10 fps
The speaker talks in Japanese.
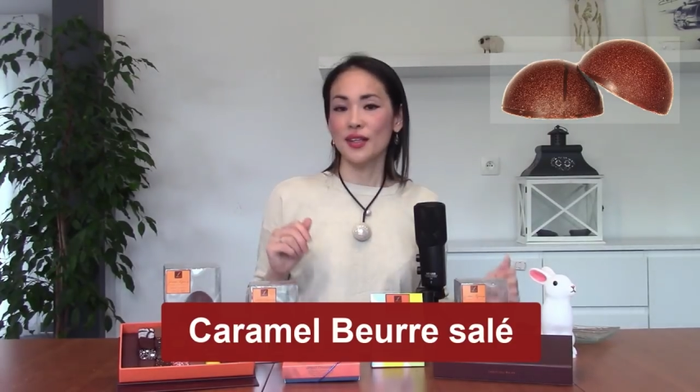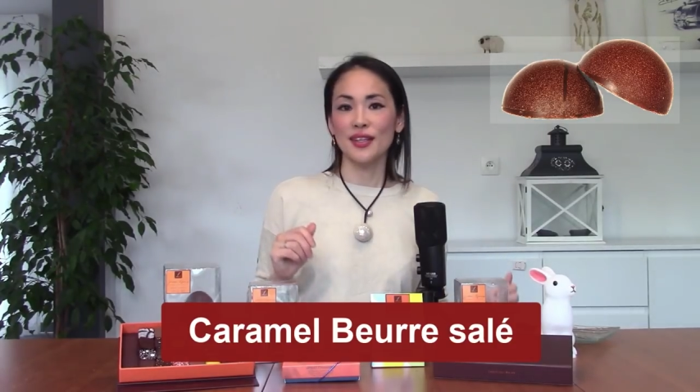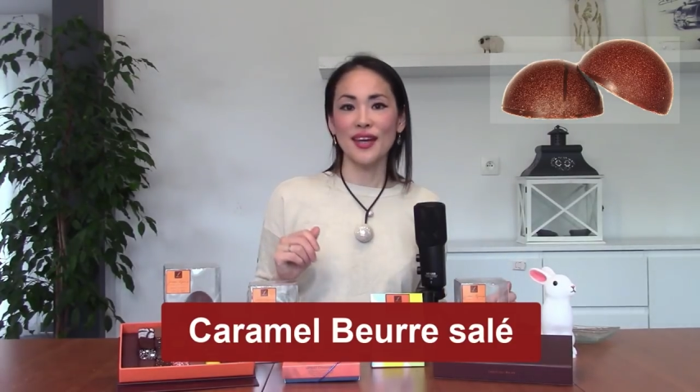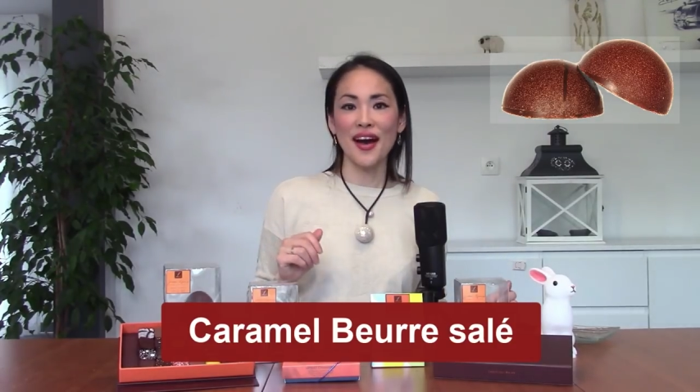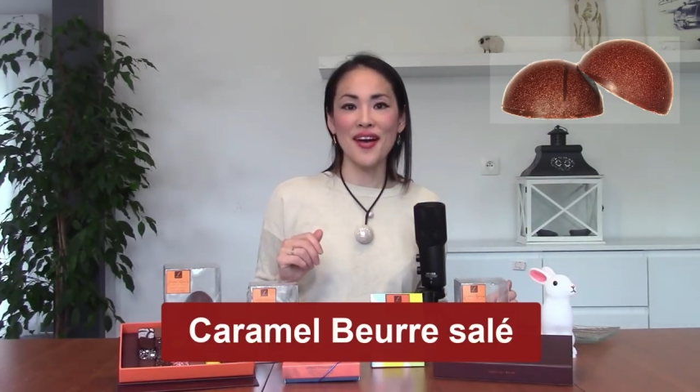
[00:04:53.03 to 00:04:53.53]

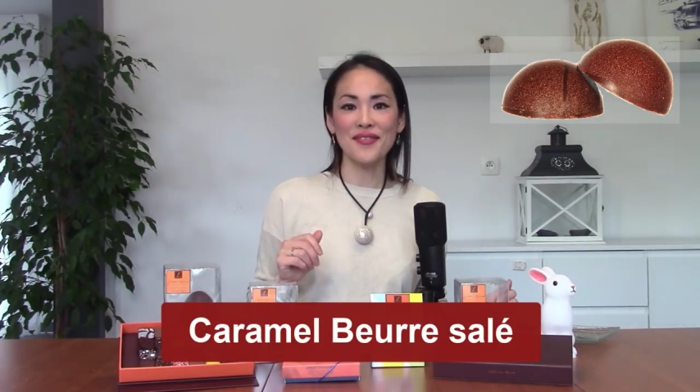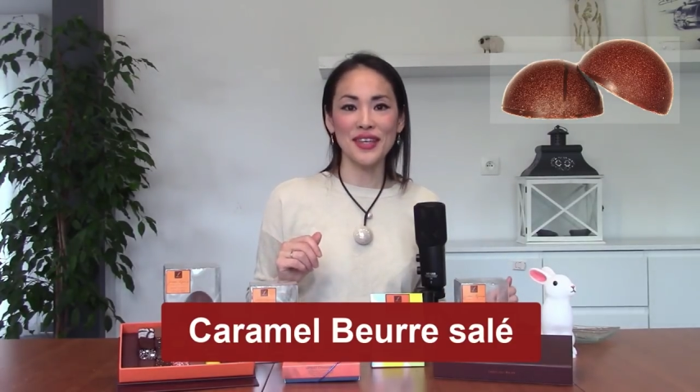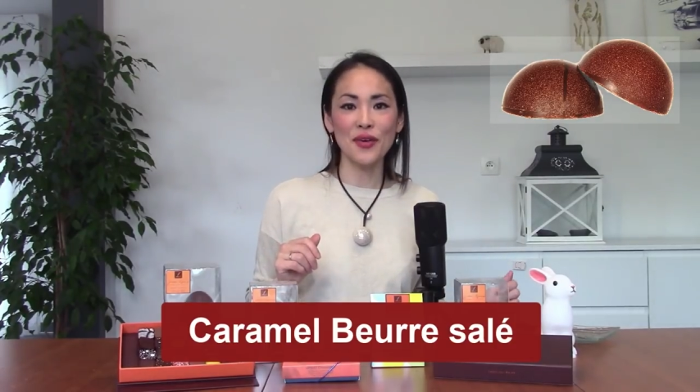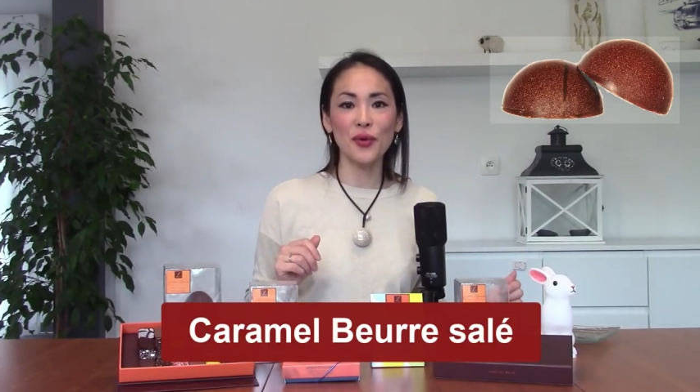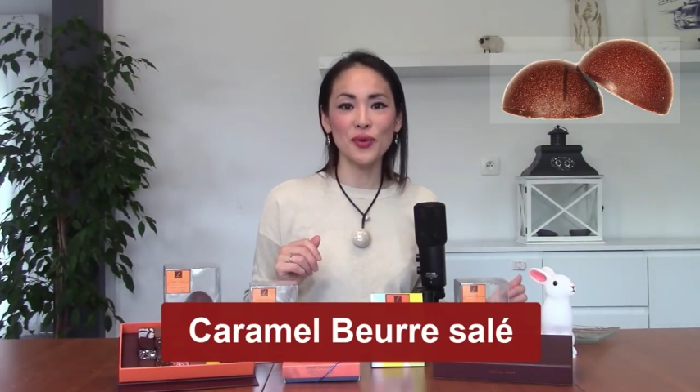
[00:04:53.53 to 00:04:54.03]
いや
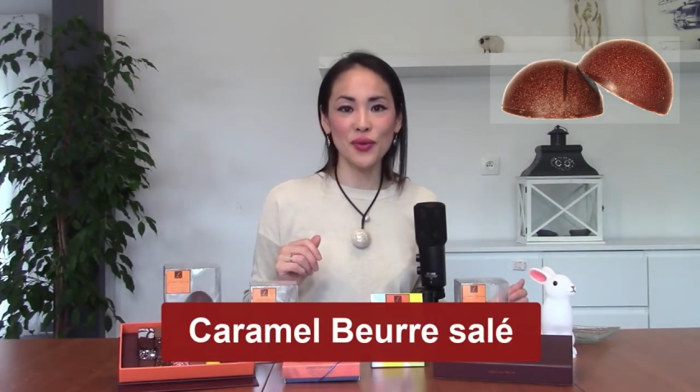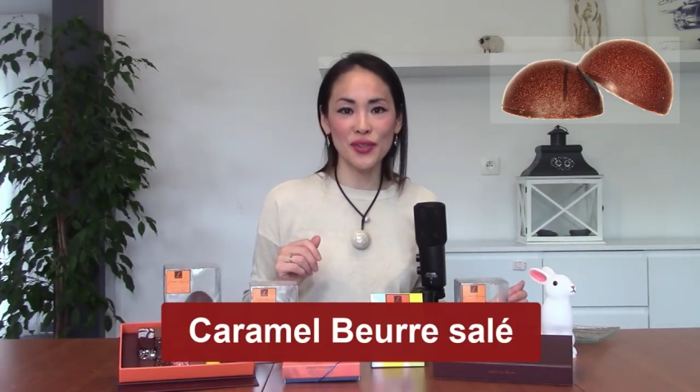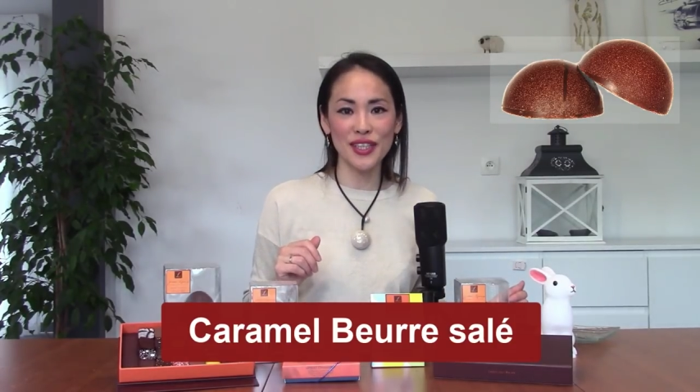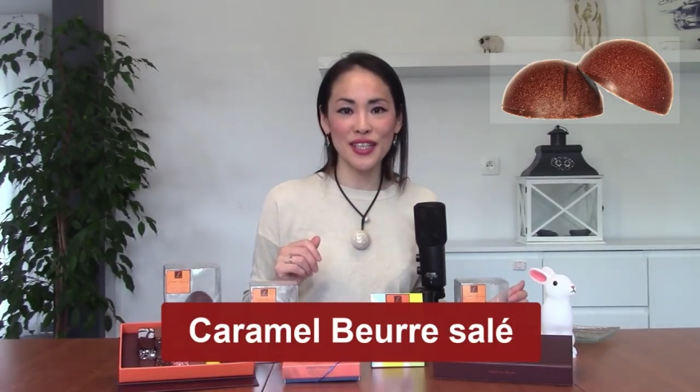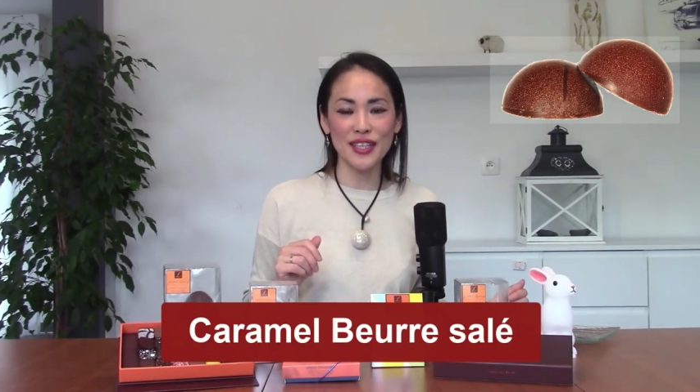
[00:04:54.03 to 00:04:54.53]
見事
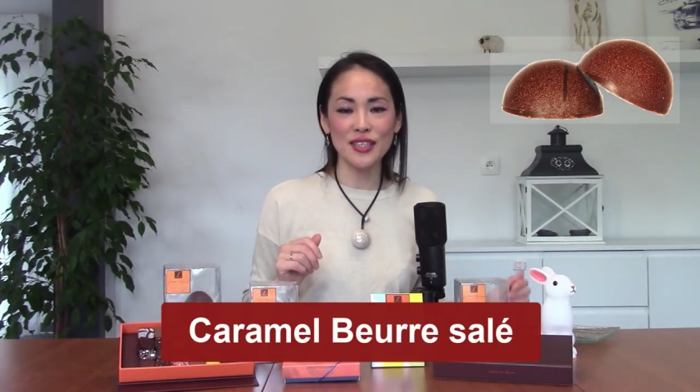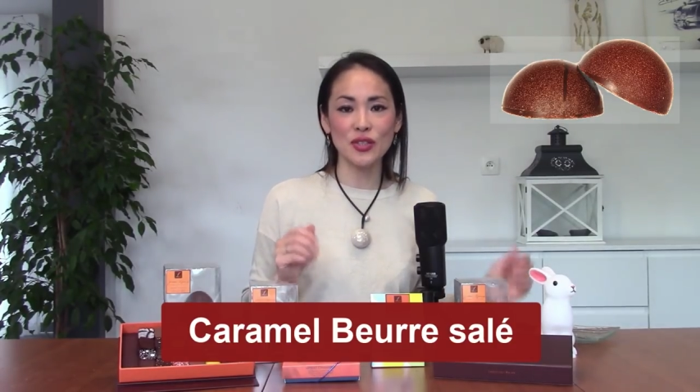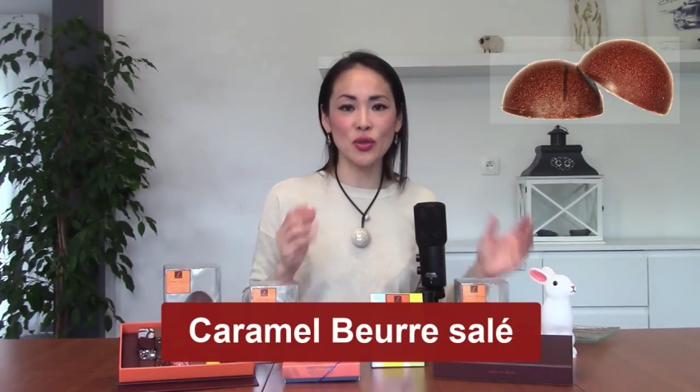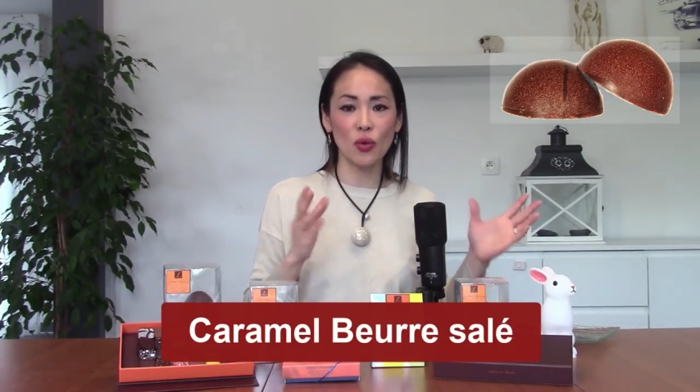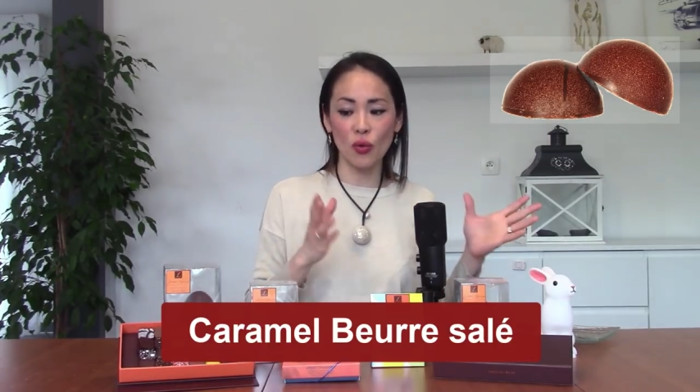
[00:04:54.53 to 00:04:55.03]
に
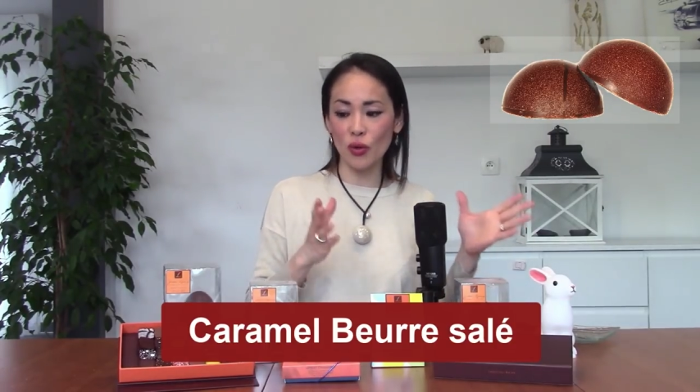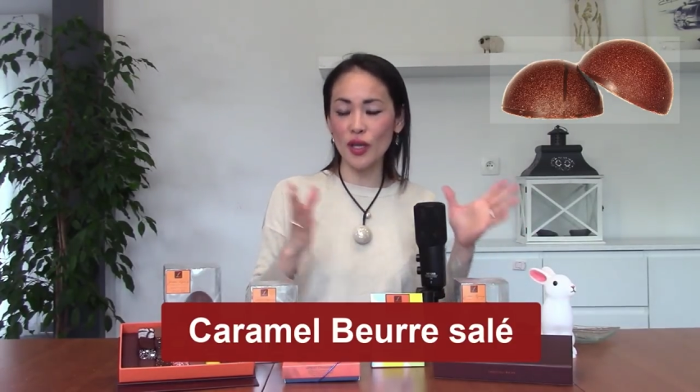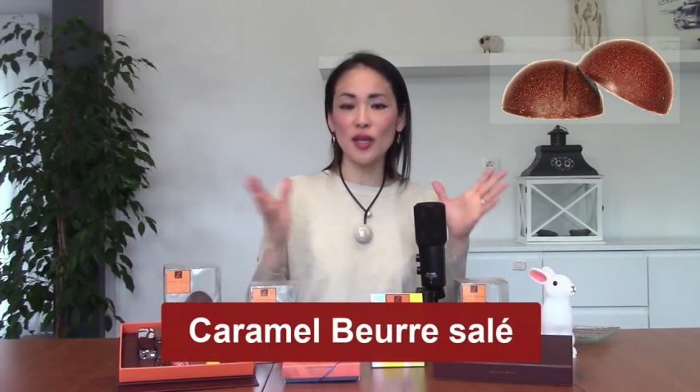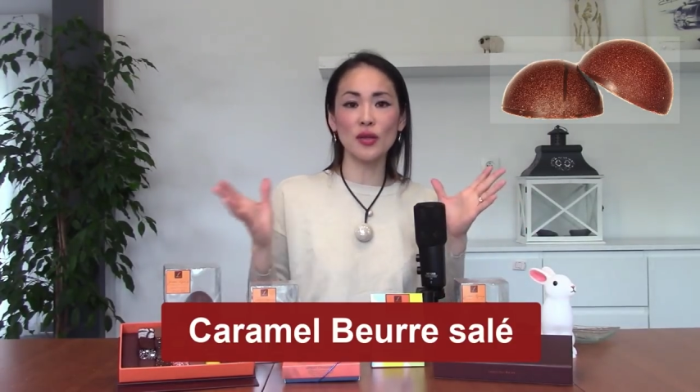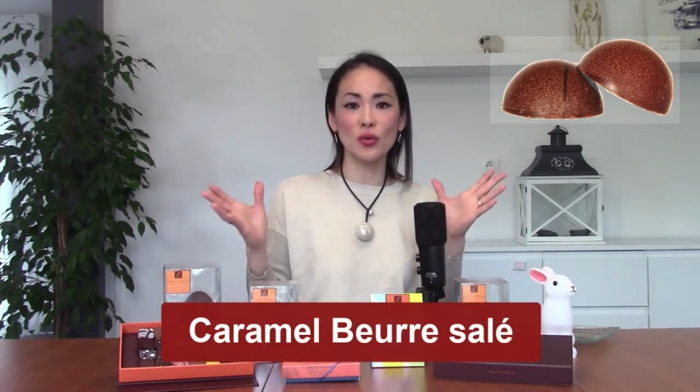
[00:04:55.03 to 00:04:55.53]

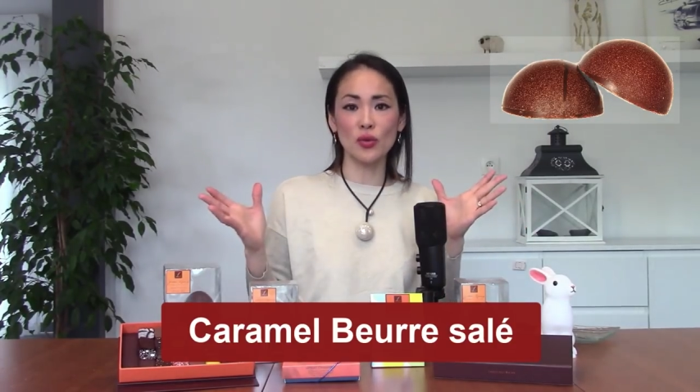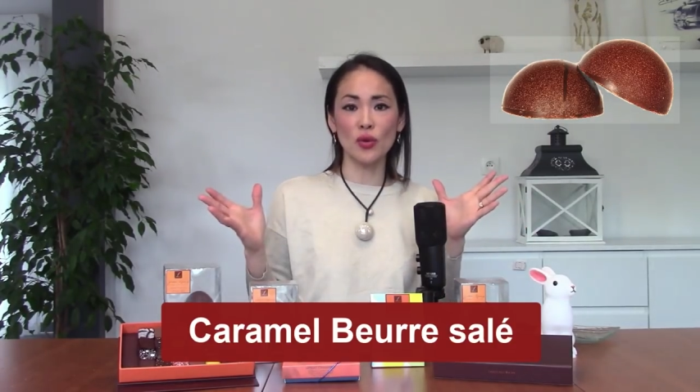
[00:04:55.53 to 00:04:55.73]
チョコレート